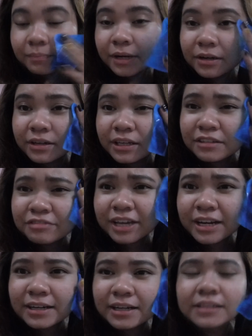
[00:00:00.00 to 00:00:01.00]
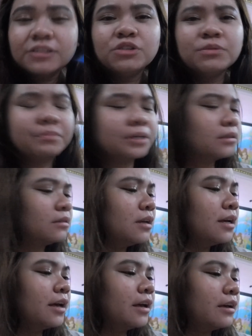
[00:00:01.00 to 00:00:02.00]
Pero in fairness, yung pag
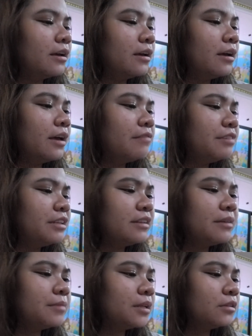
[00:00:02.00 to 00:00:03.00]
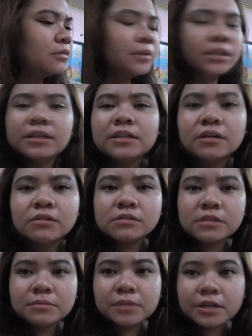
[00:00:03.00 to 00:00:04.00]
every time na tumitingin ako
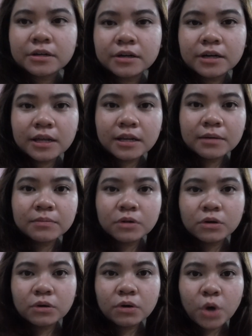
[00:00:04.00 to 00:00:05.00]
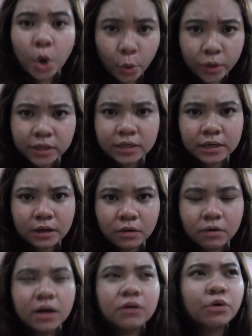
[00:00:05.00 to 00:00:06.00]
sa mirror, alam ko oily ako.
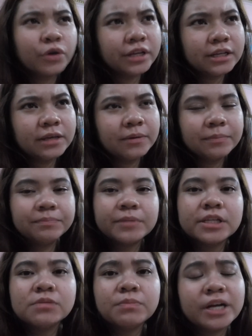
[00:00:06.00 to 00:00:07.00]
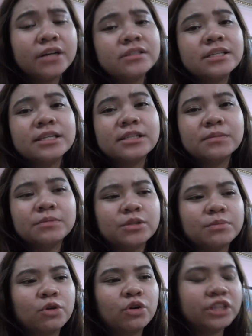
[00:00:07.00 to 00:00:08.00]
Ang oily, tas pero sa
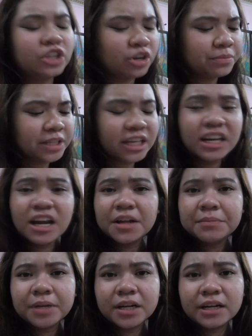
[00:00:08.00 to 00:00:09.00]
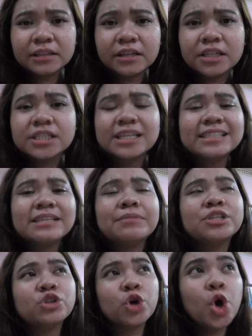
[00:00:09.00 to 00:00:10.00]
isip-isip ko, hindi ko naman kailangan mag-retouch kasi
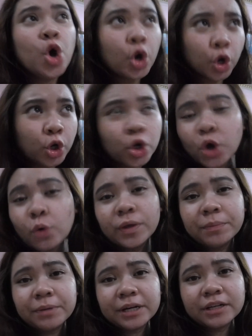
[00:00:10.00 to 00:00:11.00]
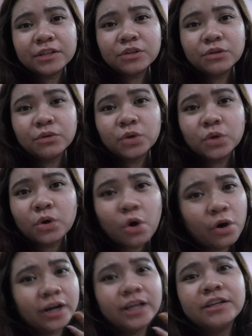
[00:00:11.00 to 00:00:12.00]
medyo glowy pa rin yung
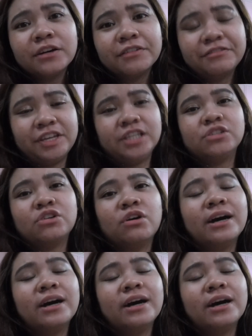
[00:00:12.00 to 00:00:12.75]
aura ng face ko.